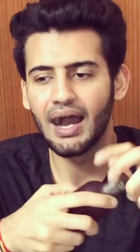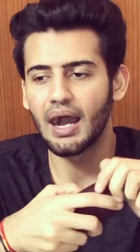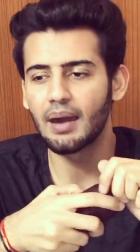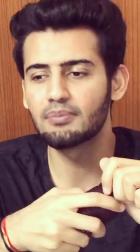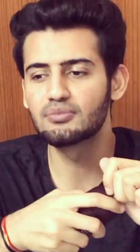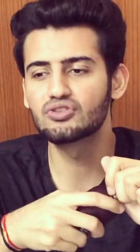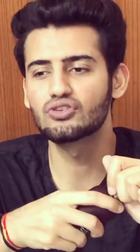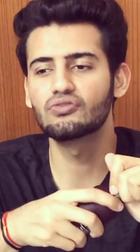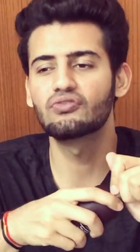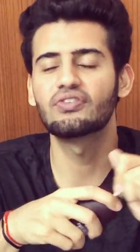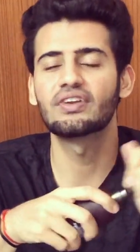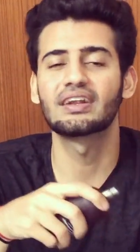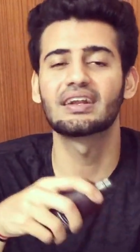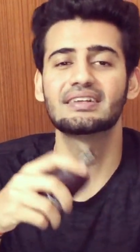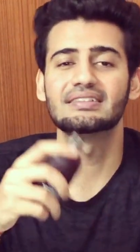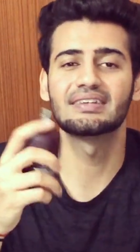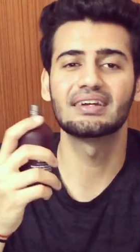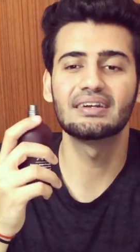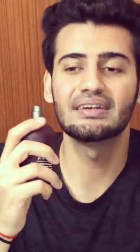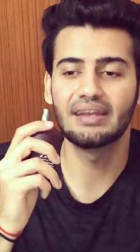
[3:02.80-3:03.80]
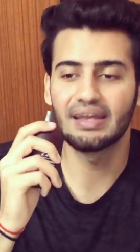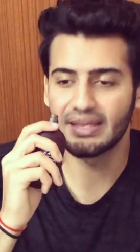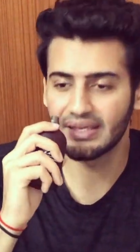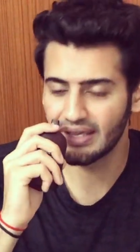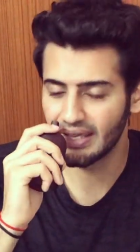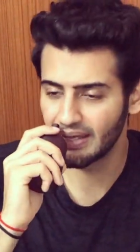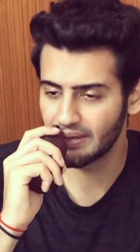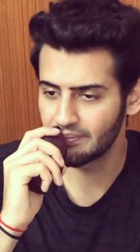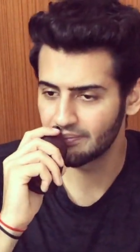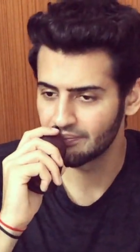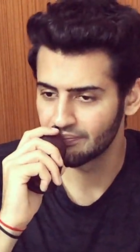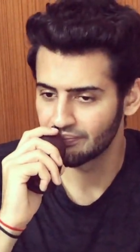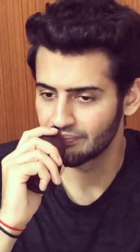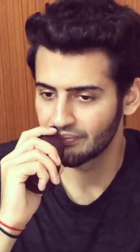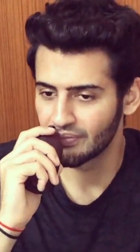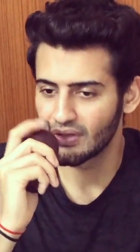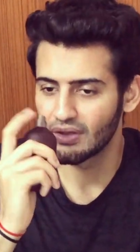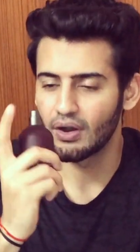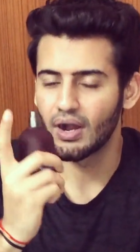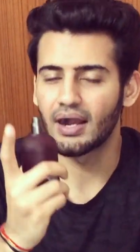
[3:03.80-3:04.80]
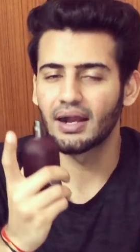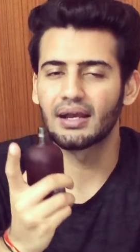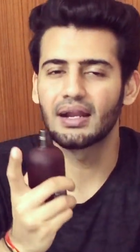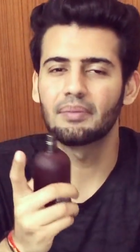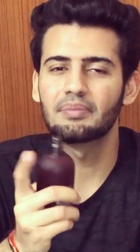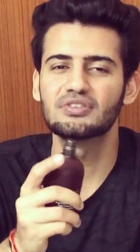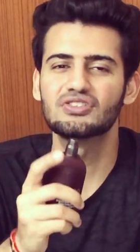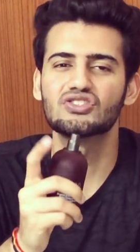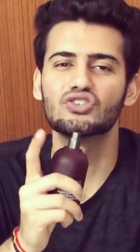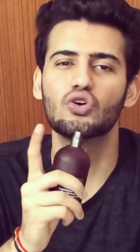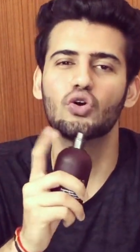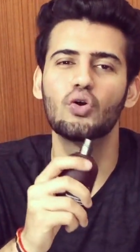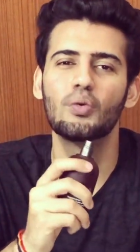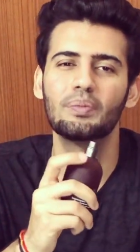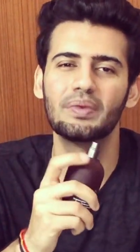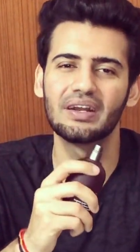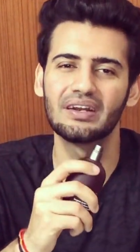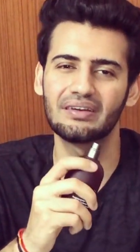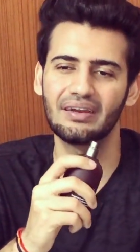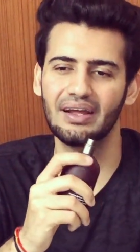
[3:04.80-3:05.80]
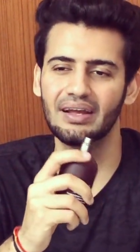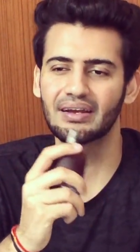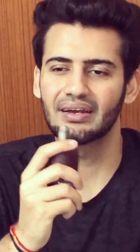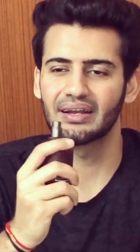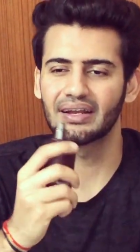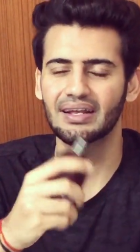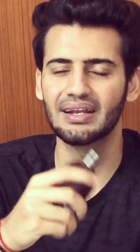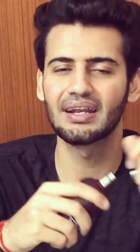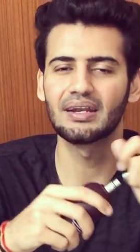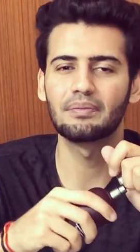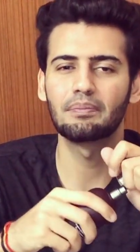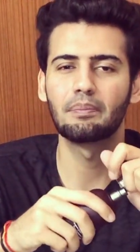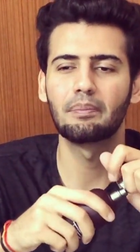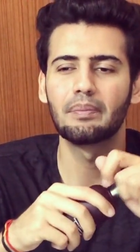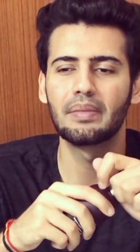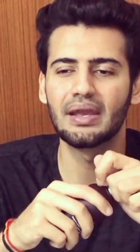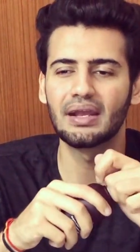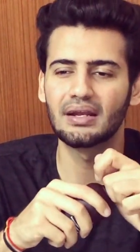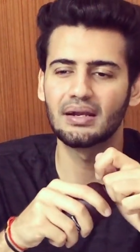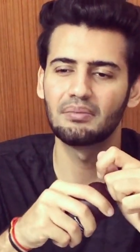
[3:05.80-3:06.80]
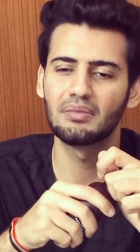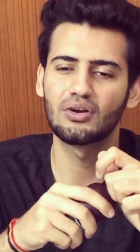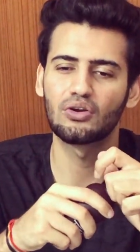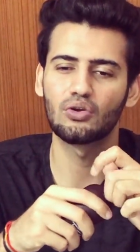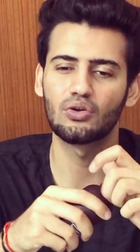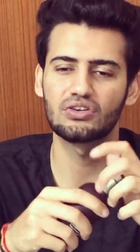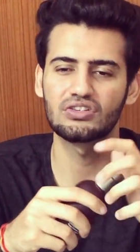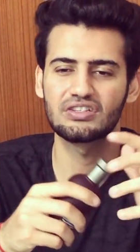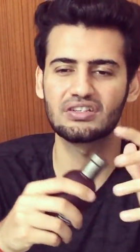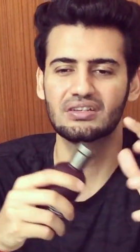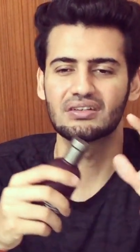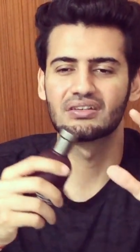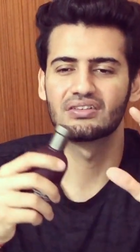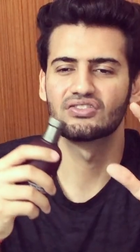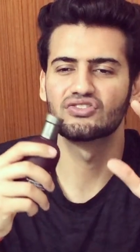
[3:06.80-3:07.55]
अब जो फ्रेगरेंस हेड नहीं है अगर आप इसकी ओपनिंग ट्राई करेंगे ना इट मे कम अक्रॉस